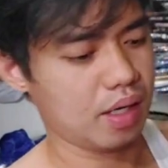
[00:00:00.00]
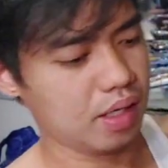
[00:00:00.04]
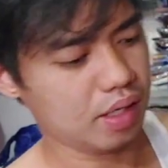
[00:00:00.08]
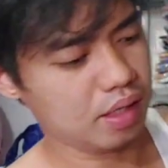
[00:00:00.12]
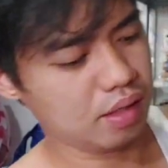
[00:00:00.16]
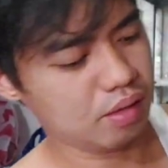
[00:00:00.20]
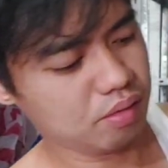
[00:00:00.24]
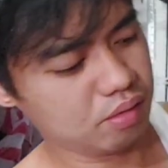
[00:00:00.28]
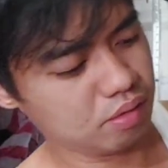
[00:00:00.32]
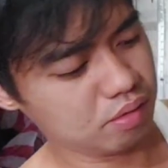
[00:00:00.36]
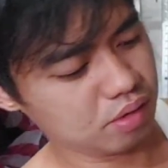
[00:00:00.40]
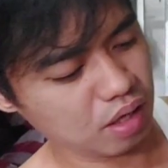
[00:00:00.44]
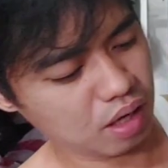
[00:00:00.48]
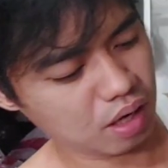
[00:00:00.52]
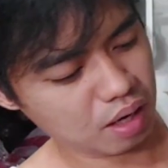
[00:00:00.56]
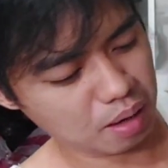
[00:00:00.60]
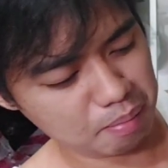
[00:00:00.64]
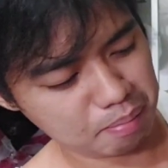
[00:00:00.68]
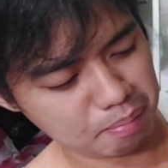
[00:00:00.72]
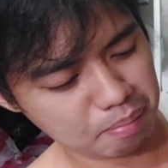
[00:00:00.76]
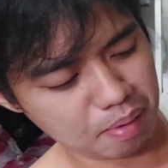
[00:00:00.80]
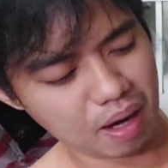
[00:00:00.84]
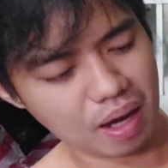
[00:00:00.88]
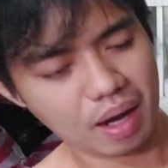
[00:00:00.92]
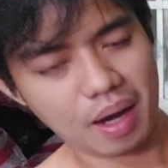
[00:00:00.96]
Yun,
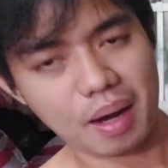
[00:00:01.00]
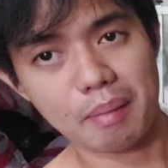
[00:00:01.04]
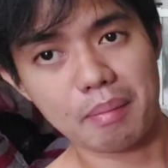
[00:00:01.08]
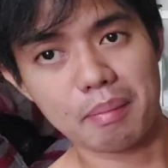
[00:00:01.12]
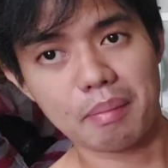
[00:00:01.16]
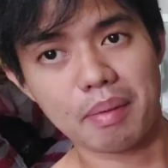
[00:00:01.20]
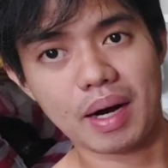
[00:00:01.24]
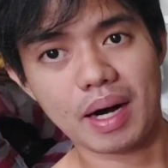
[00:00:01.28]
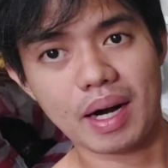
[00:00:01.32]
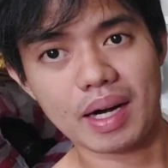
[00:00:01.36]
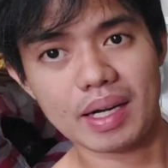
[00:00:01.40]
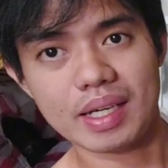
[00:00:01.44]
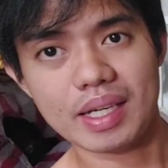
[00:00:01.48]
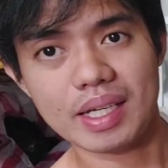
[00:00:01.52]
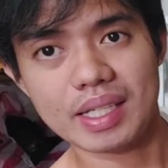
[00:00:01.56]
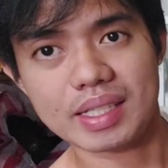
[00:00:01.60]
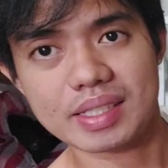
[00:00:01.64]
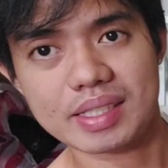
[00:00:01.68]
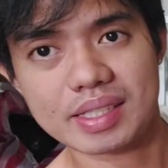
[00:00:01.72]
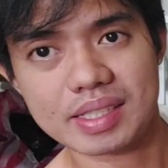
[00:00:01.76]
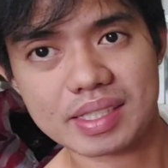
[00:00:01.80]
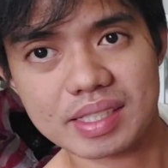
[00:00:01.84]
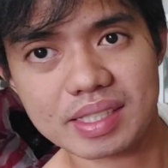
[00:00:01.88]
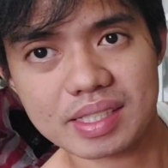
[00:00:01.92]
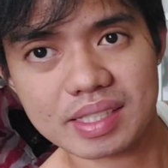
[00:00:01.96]

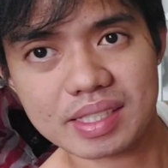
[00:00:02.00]
nakapakabangis.